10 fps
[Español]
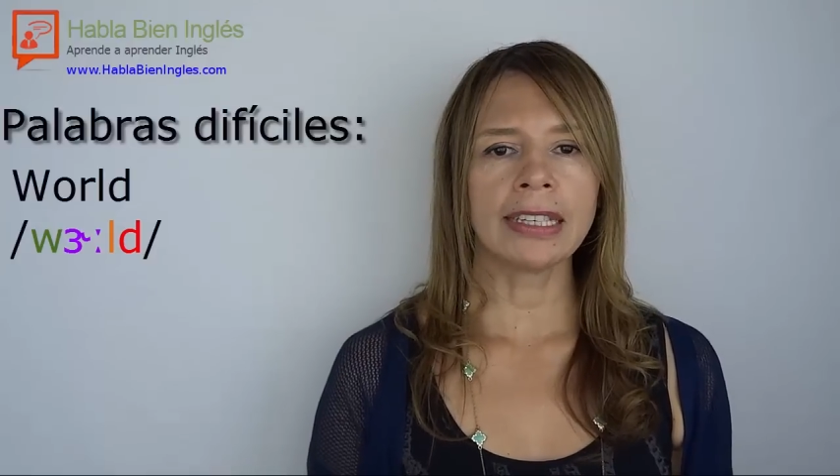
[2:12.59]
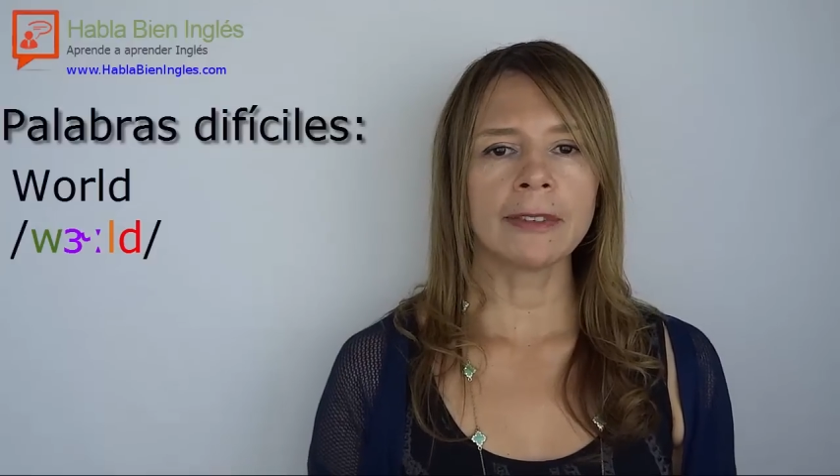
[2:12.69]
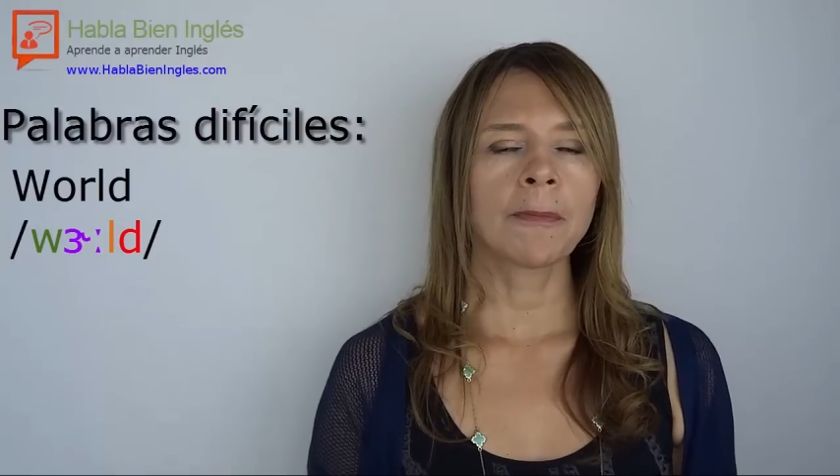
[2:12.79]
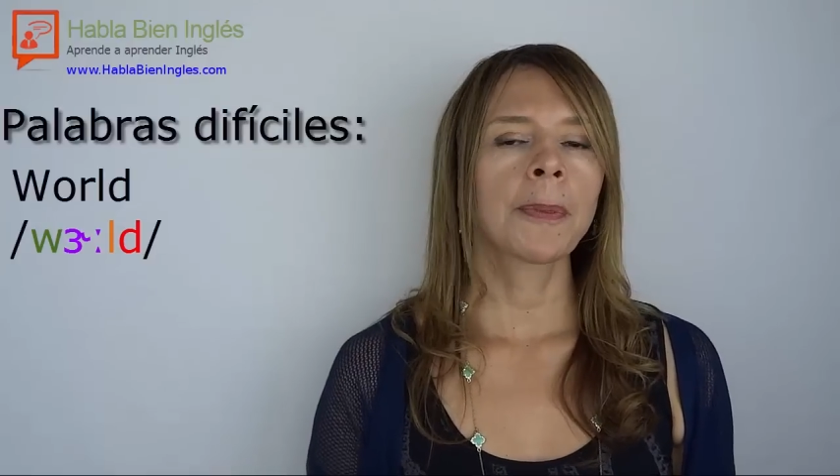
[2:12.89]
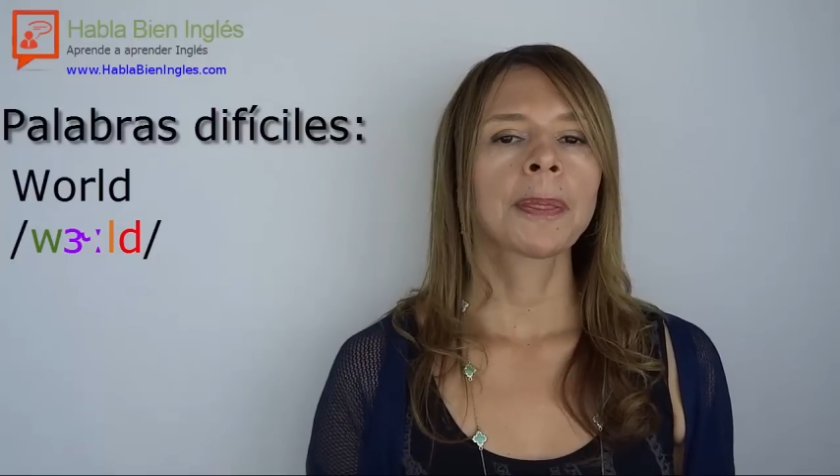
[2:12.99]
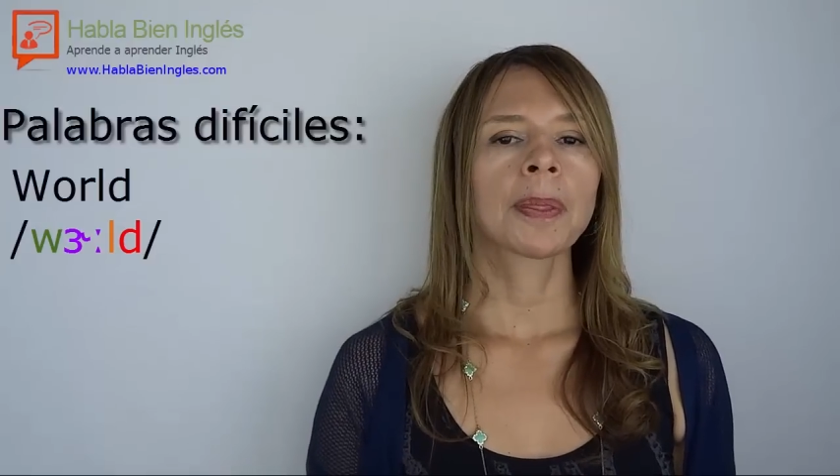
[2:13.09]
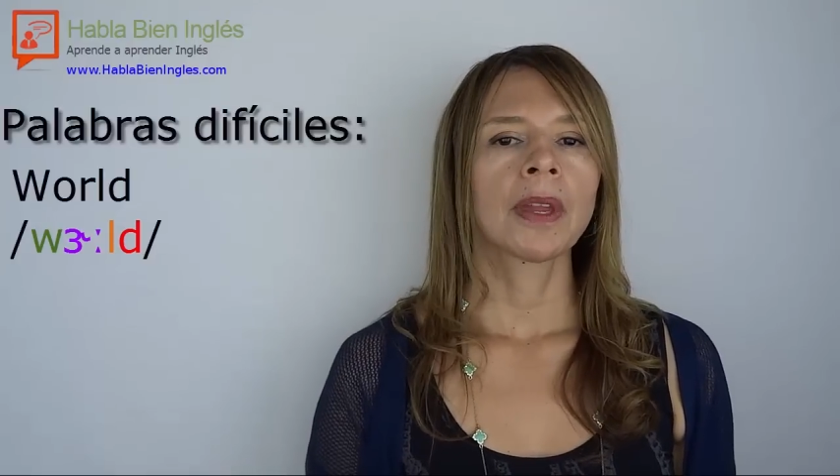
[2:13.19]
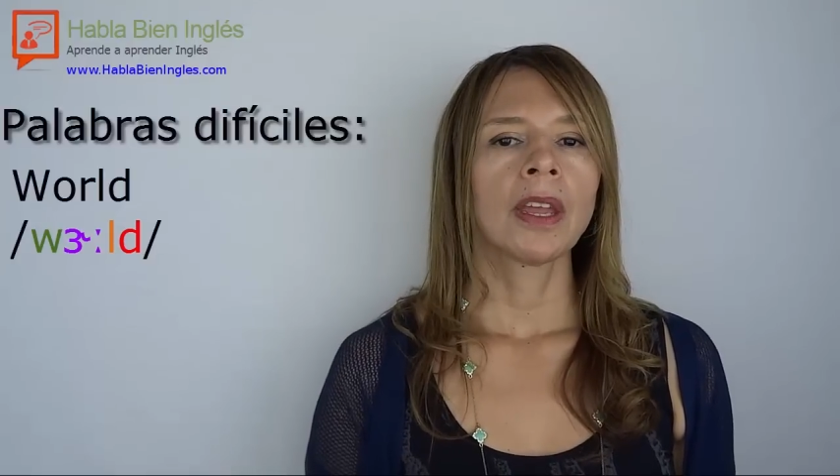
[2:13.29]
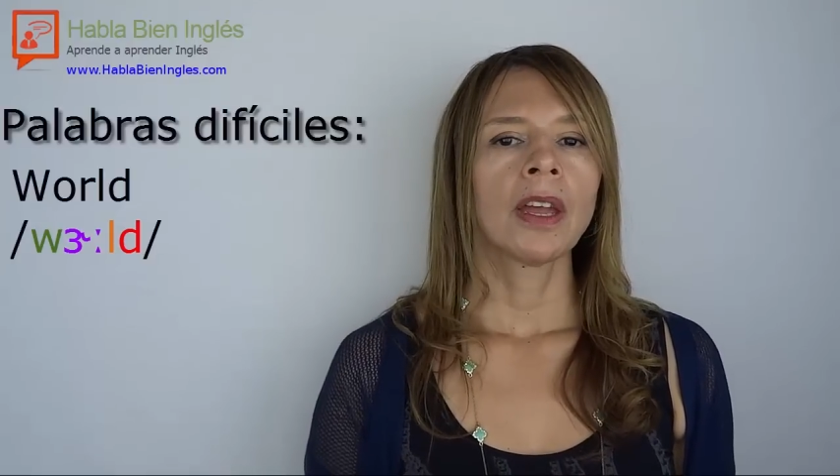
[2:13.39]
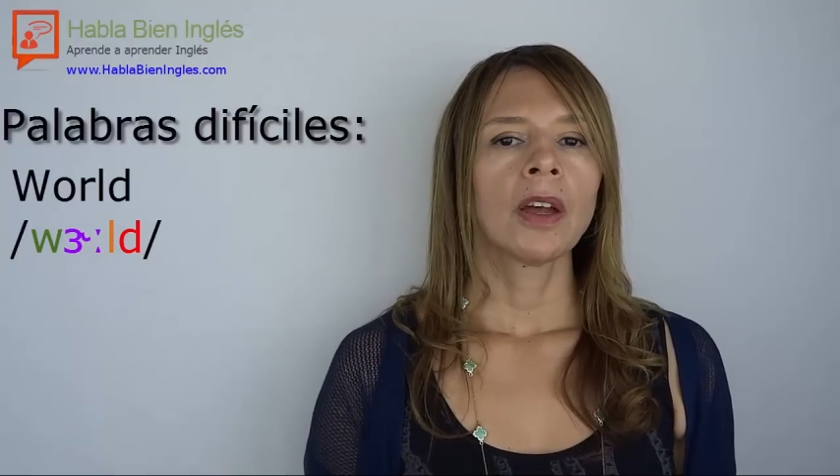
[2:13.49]
es
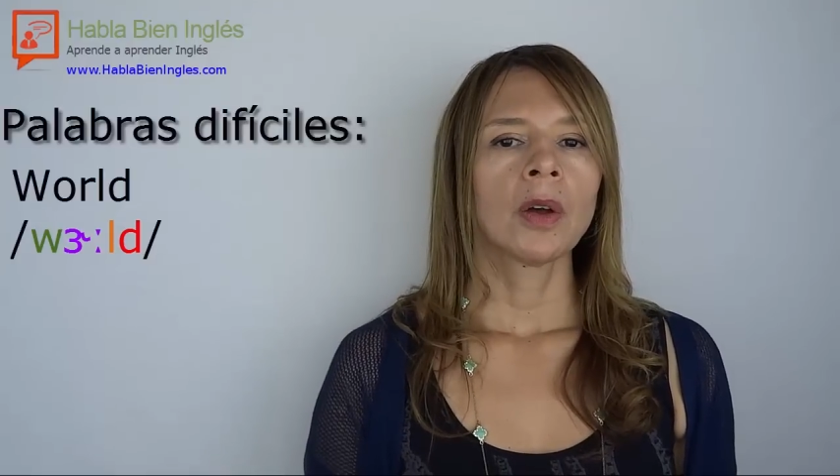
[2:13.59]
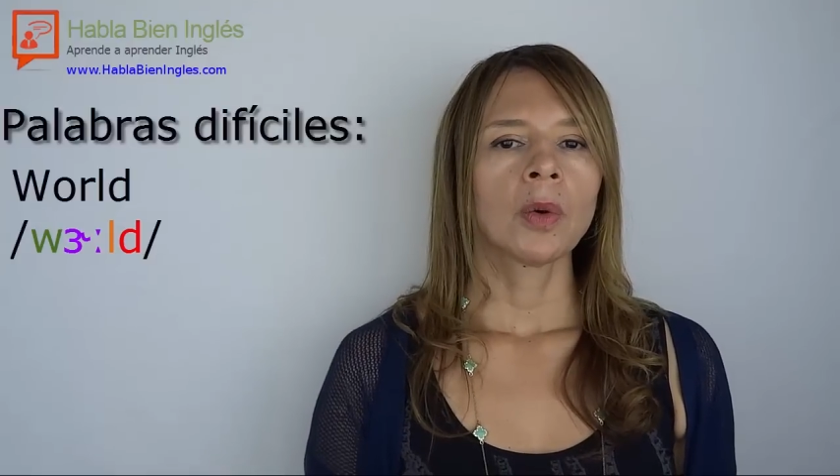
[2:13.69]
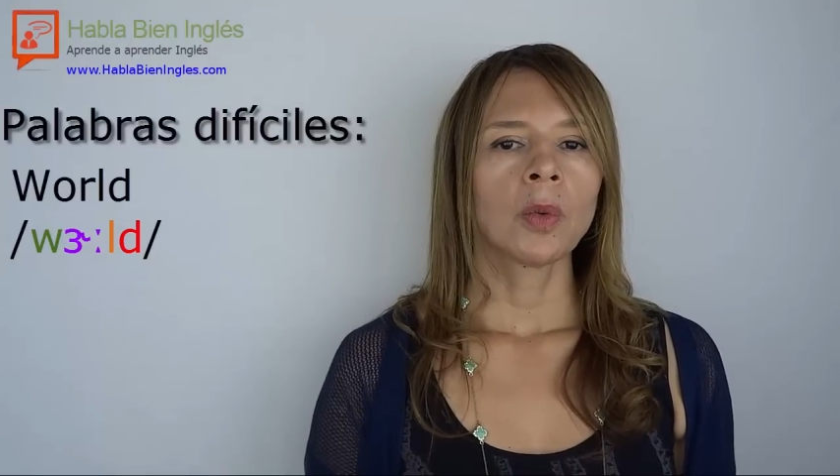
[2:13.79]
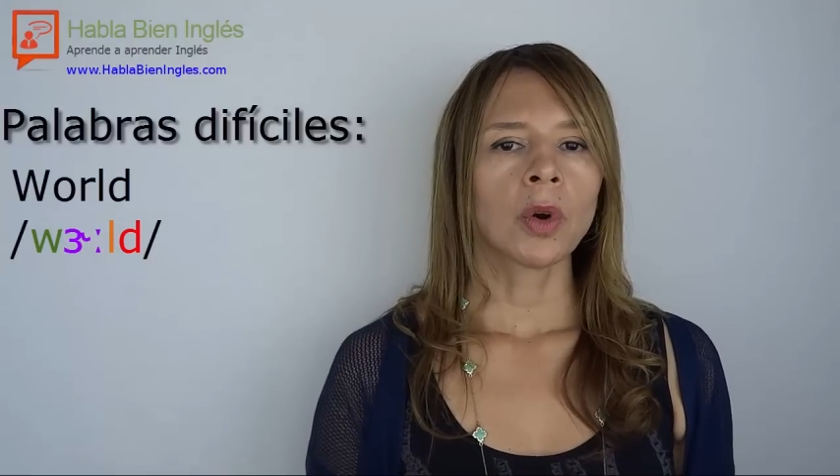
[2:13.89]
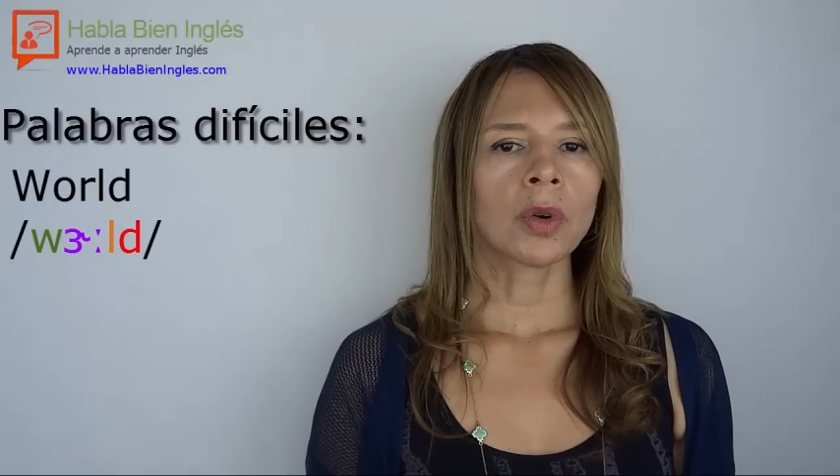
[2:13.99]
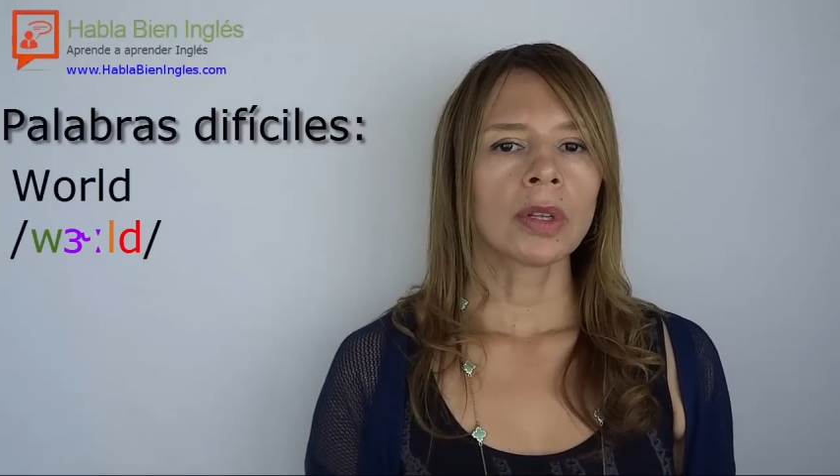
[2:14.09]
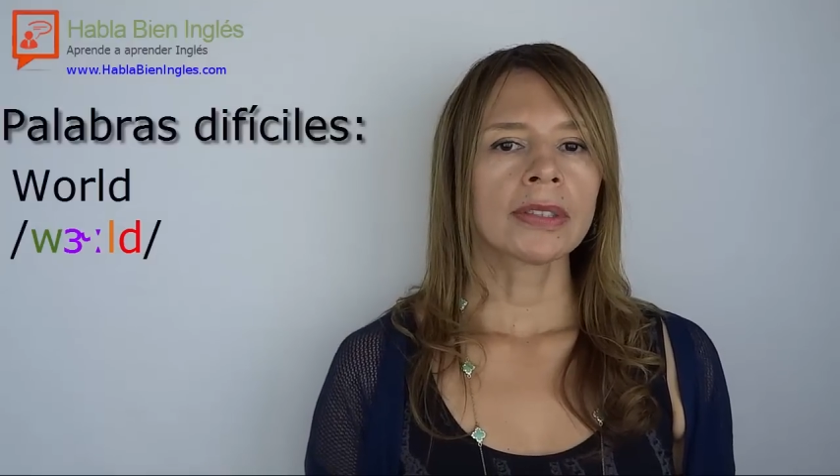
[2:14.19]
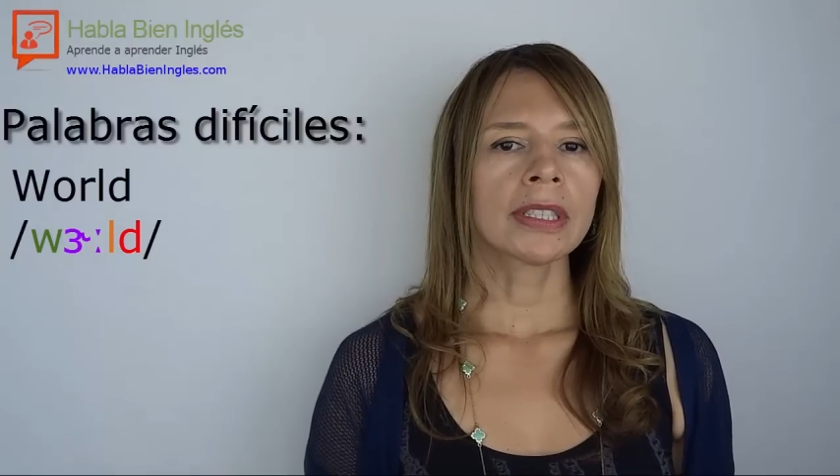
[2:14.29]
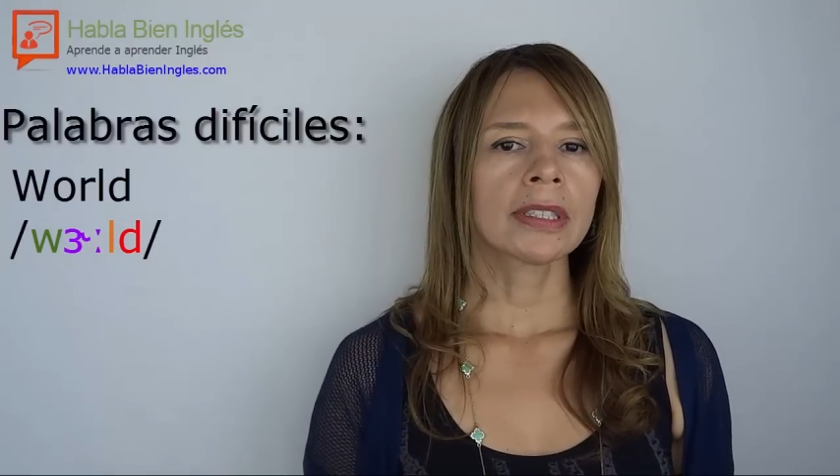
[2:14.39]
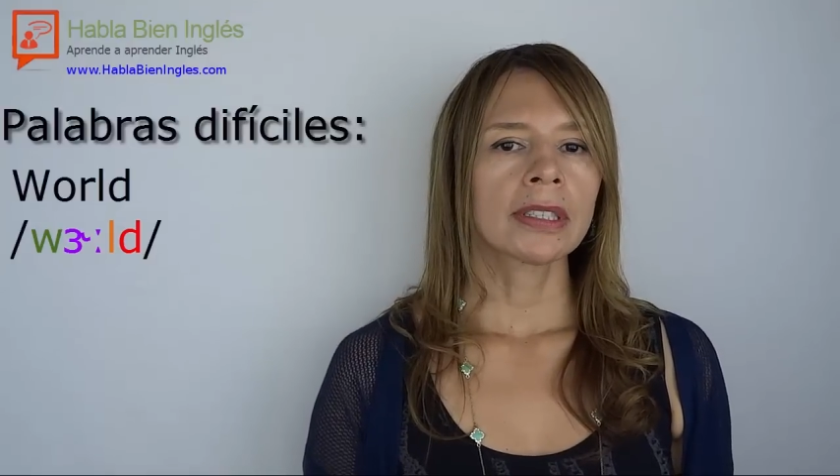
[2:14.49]
world.